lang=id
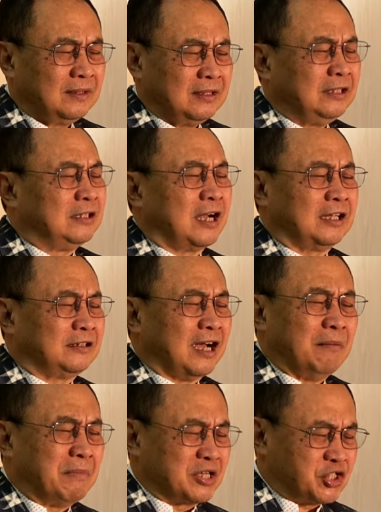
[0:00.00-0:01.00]
di
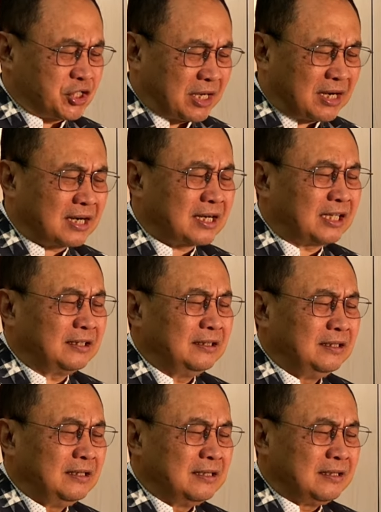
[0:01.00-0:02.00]
tengah-tengah masyarakat,
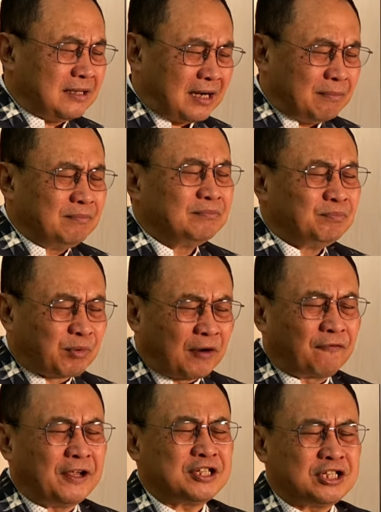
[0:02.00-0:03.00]
dalam
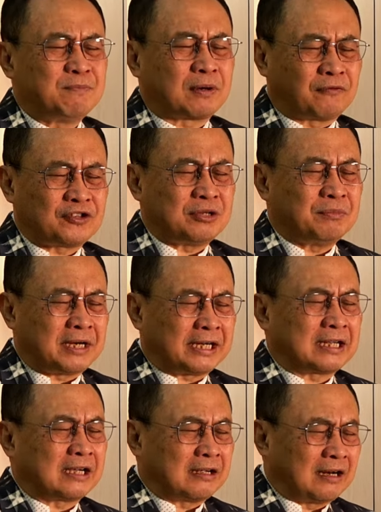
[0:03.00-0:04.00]
profesi-profesi
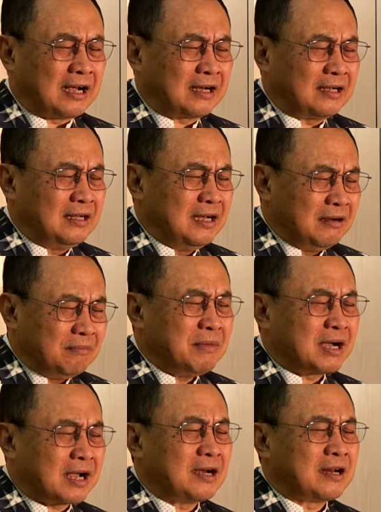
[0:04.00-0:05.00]
mereka kelak,
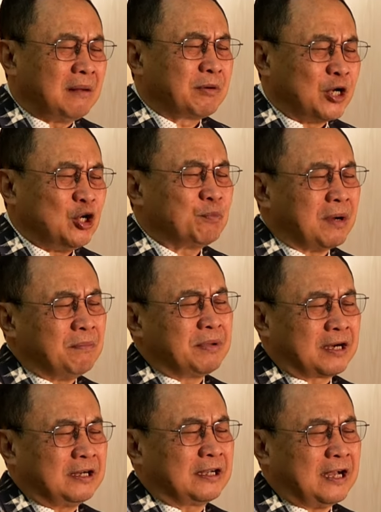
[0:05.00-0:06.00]
bahkan dalam kehidupan
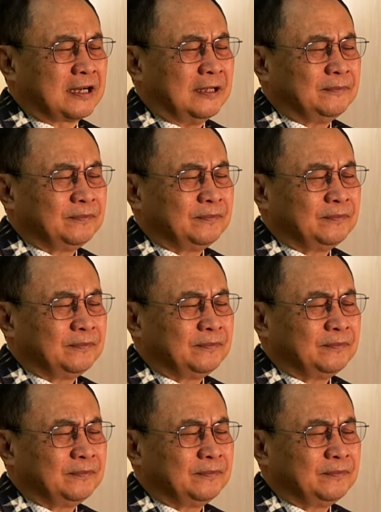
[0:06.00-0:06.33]
bernegara.